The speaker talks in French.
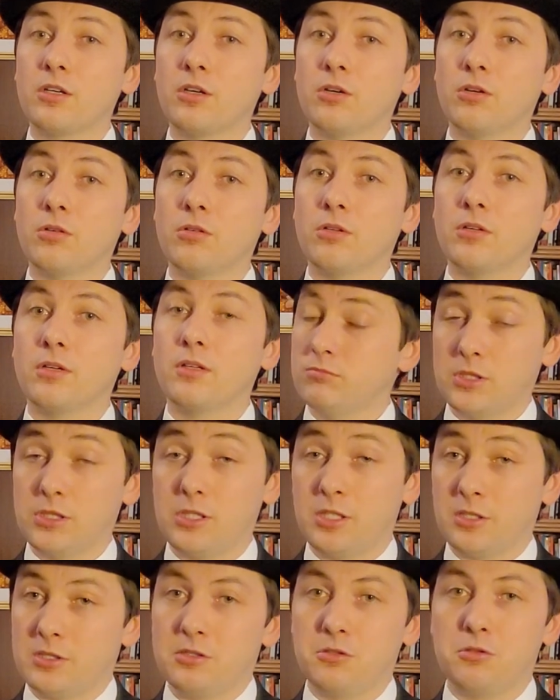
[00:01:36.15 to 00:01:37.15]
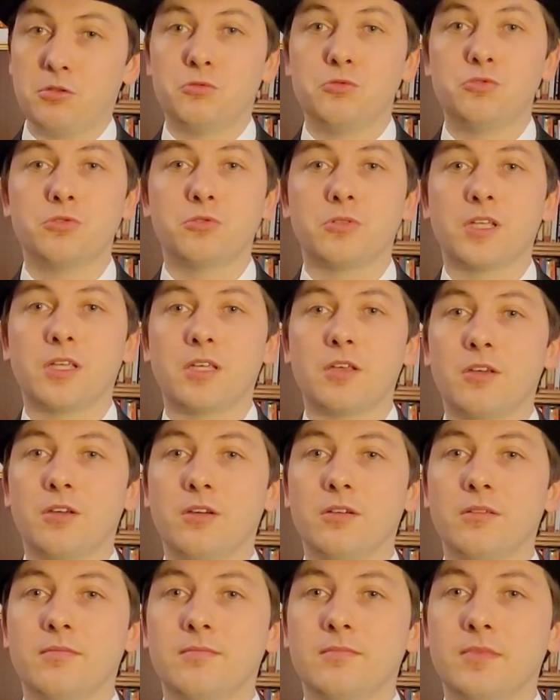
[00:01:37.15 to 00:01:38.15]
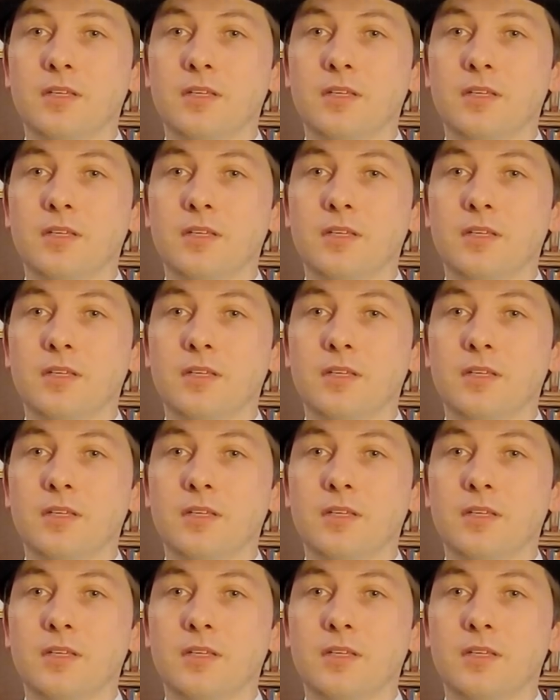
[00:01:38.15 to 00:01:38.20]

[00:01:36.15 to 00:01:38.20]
Co., qui existe toujours d'ailleurs.